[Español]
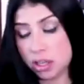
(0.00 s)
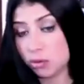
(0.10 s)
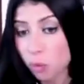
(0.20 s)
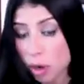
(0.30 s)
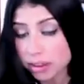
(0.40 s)
en
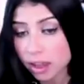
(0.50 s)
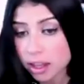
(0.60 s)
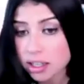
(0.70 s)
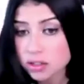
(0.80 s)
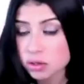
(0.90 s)
cuenta de que
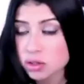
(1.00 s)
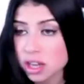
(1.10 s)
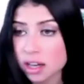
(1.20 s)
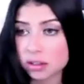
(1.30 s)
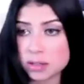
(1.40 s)
son
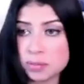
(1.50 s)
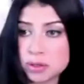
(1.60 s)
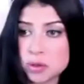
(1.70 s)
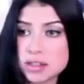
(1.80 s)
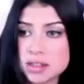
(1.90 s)
ciertas
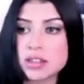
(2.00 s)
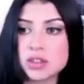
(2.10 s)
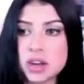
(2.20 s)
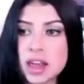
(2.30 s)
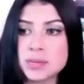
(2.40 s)
personas
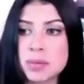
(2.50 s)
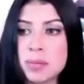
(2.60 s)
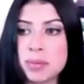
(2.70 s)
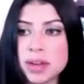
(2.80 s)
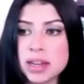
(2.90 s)
seleccionadas para
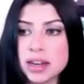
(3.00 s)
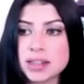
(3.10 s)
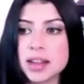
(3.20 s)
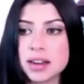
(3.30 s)
poder ingresar.